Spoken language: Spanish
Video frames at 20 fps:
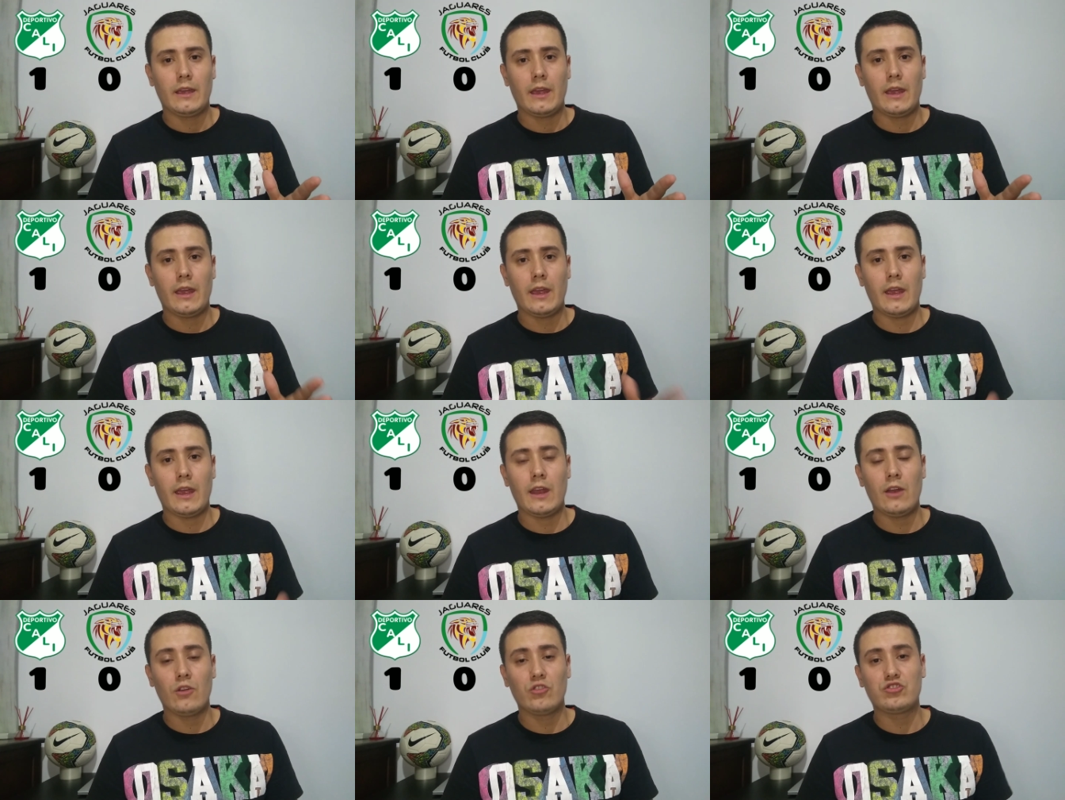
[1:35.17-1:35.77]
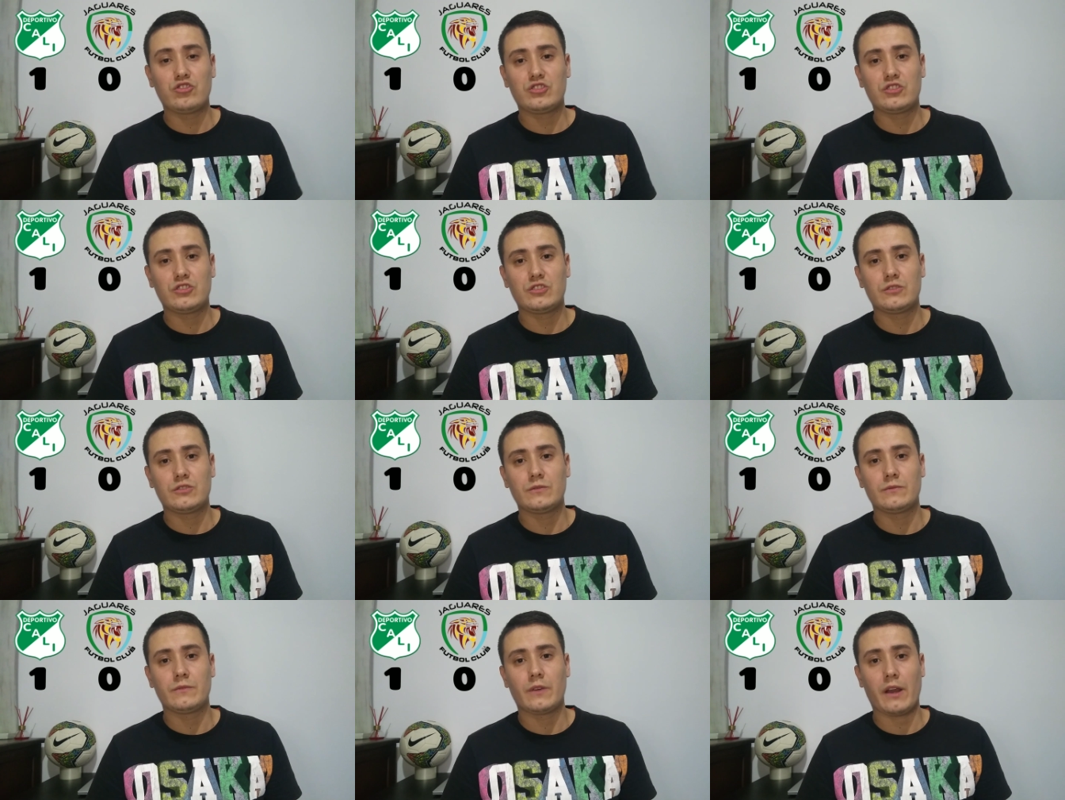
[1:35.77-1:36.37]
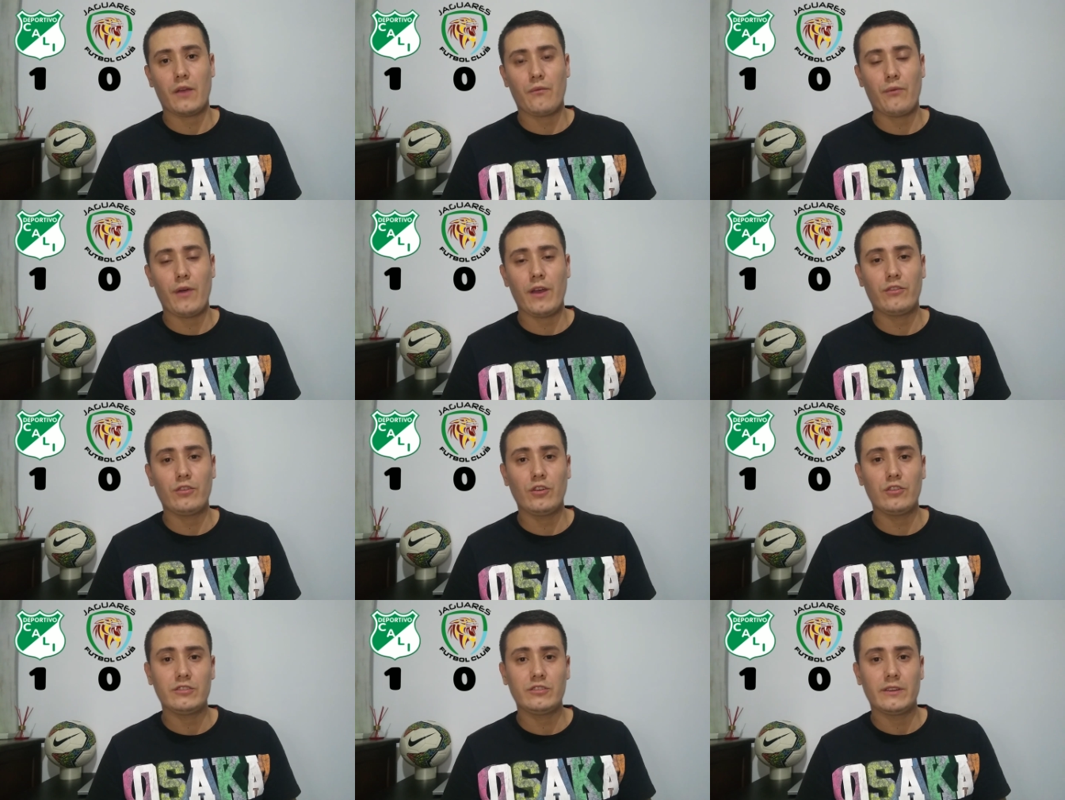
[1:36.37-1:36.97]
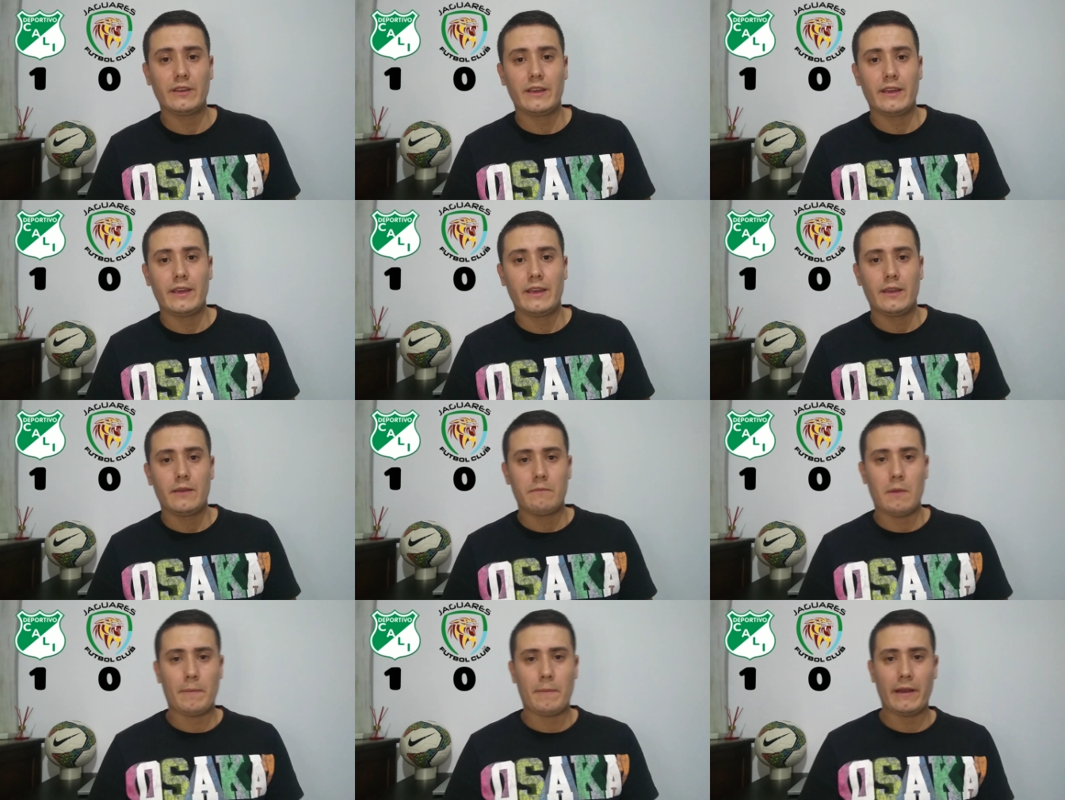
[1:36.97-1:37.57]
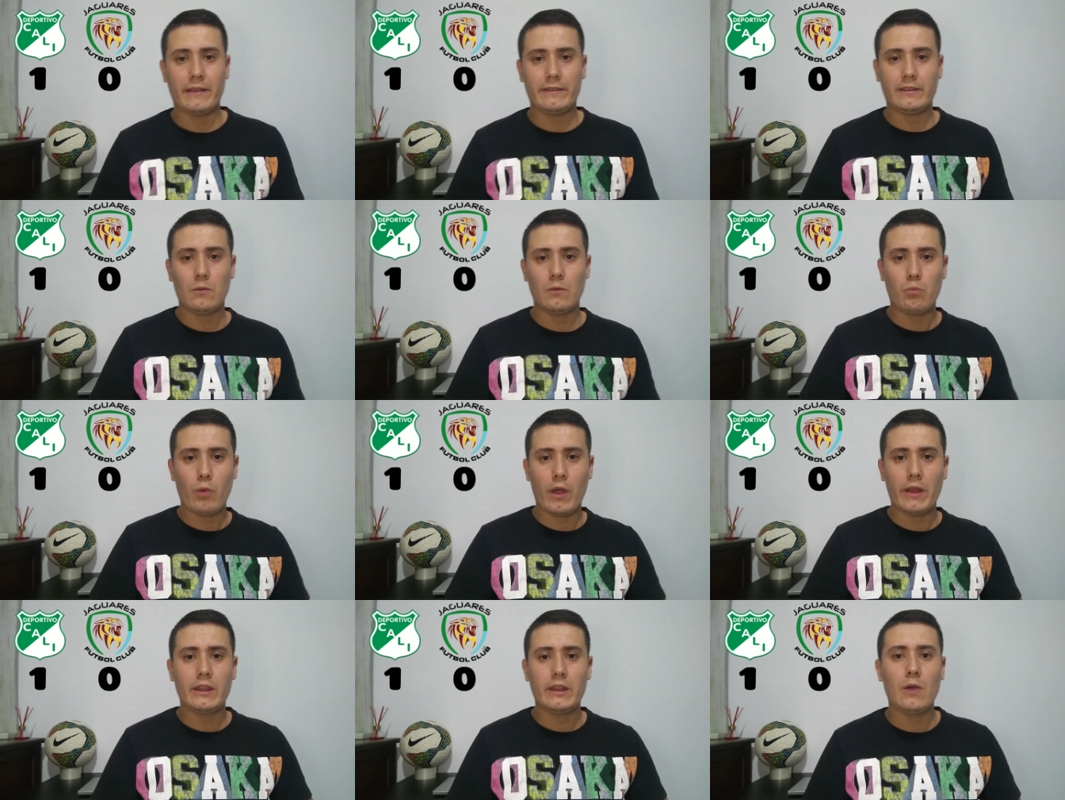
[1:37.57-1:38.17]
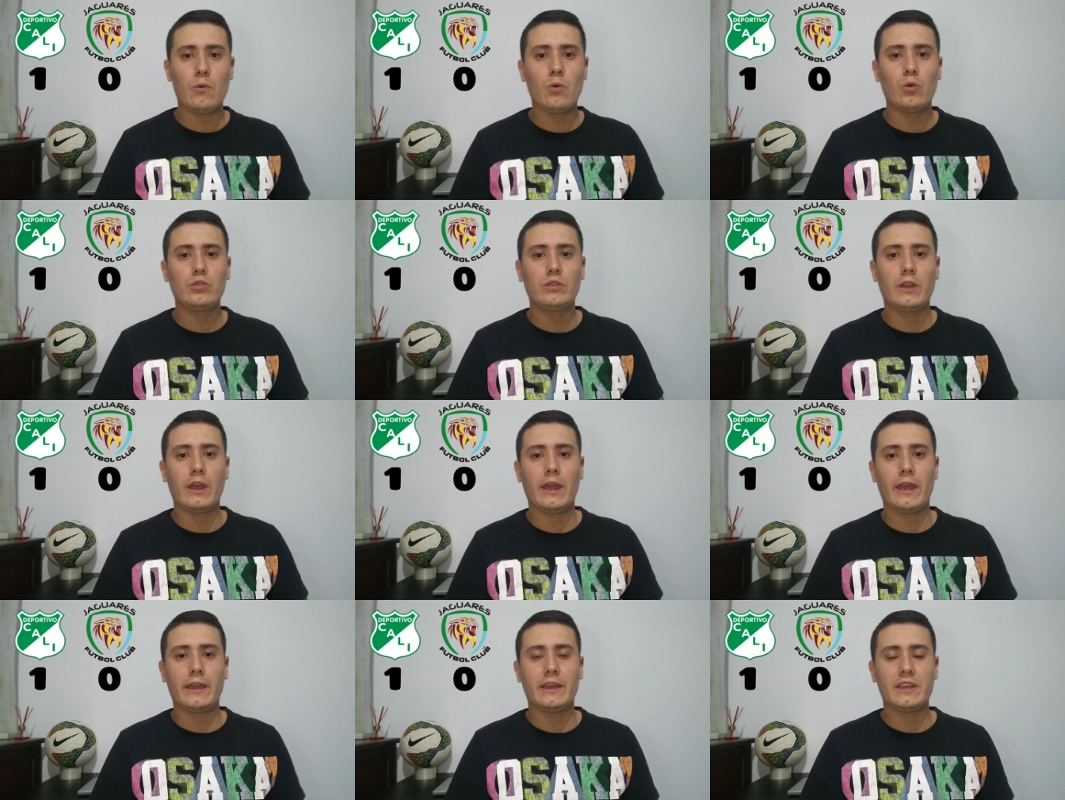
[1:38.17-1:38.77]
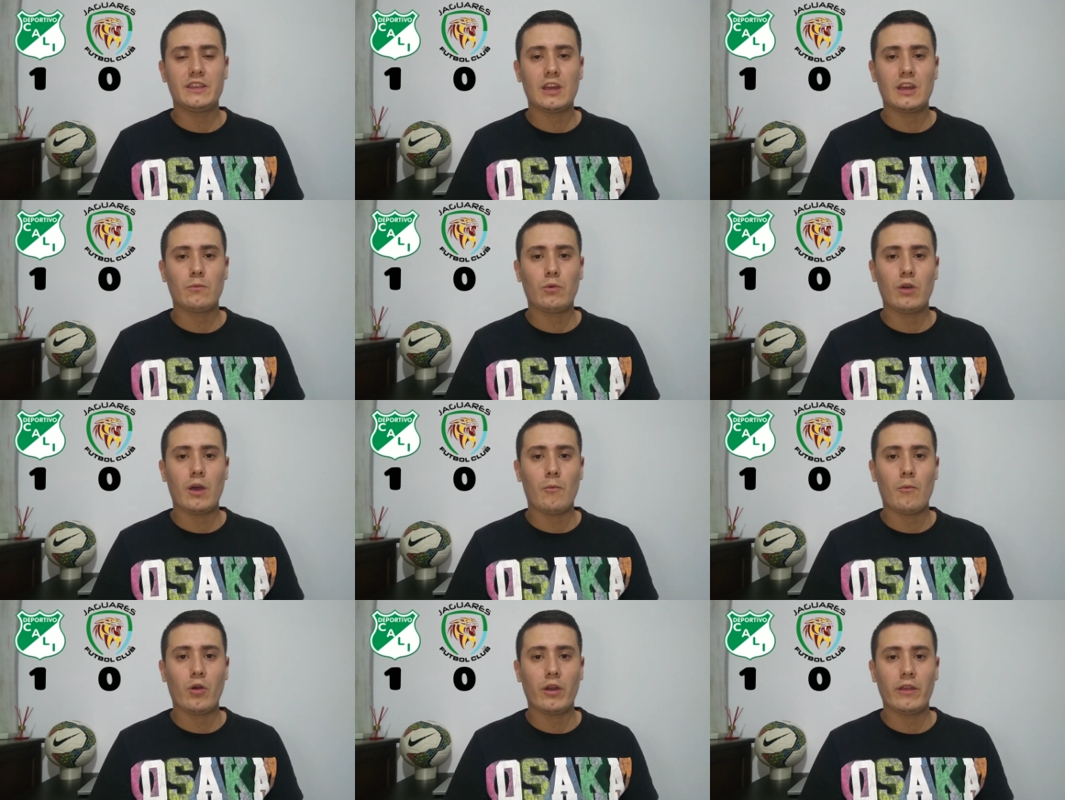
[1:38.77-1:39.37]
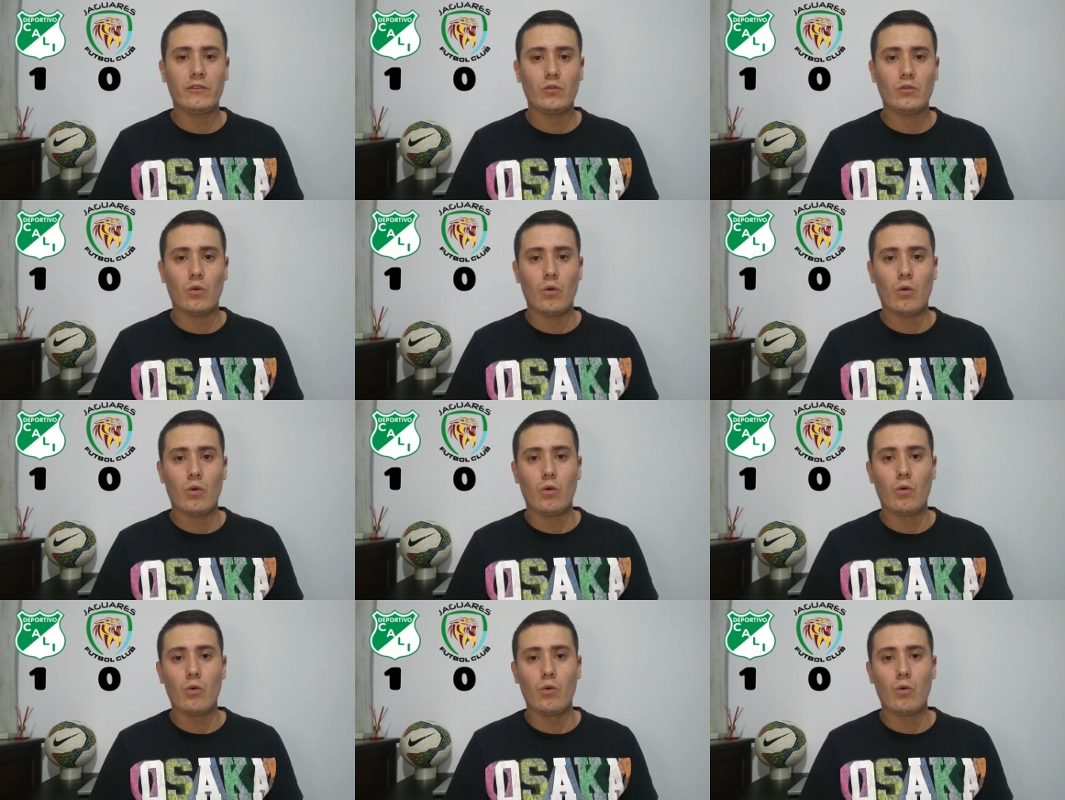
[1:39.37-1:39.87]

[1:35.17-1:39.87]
Eh, en los refuerzos me parece buen debut de Guillermo de Amores,